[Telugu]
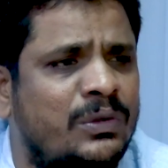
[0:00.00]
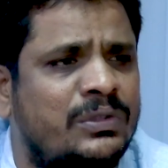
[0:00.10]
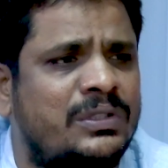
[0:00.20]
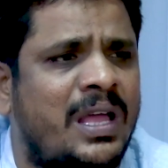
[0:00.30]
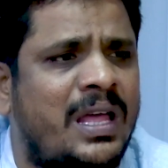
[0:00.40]

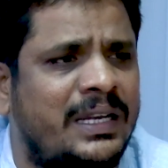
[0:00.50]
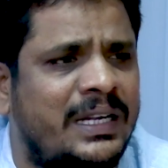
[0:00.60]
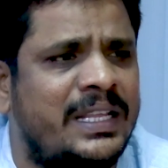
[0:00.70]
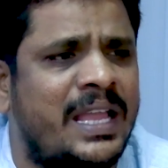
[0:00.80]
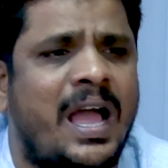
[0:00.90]
హిందుస్థాన్
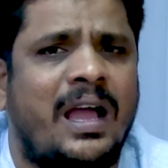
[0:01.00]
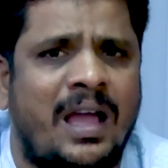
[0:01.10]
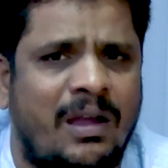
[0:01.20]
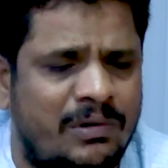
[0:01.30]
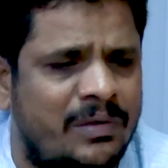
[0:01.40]
ఇండియా
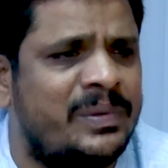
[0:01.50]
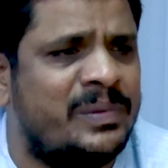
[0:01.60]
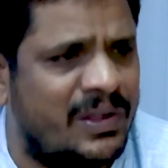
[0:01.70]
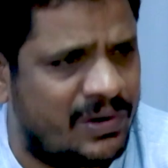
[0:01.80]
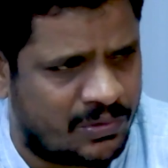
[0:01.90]
కాకుండా
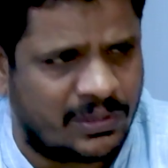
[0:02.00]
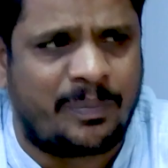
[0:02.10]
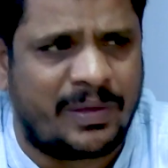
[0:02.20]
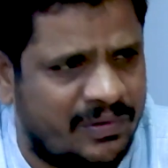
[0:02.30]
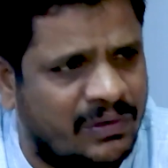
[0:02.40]
మీరు ఏమైనా కొత్త
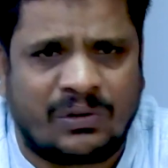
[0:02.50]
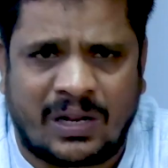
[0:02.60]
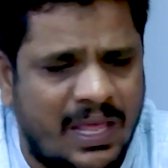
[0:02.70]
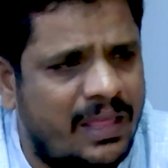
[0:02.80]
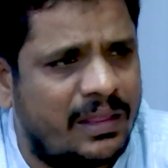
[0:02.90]
పేరు
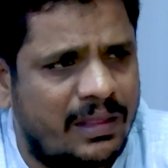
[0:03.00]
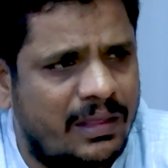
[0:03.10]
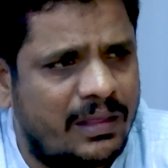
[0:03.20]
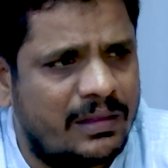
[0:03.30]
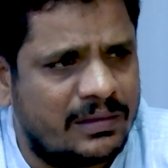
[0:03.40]
పెడుతున్నారా
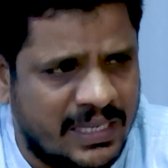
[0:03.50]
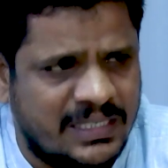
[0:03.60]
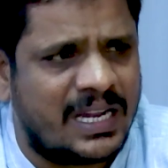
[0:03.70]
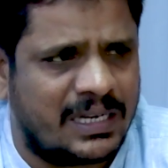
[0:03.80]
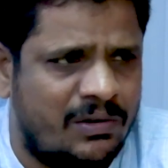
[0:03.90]

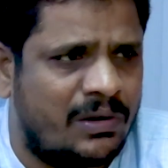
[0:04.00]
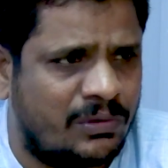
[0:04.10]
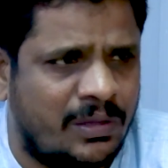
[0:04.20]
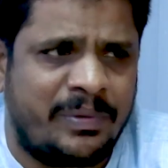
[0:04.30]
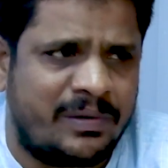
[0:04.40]
దేశానికి ఏమైనా
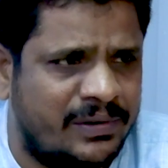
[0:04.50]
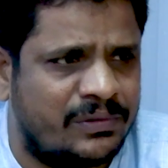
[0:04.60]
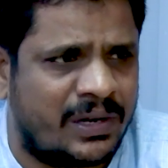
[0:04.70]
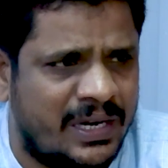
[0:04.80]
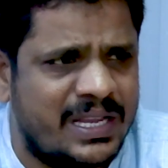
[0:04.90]
కొత్త పేరు
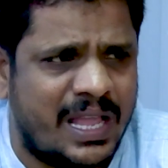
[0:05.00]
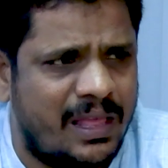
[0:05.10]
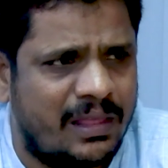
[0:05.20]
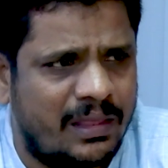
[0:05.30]
పెడుతున్నారా ఇంకా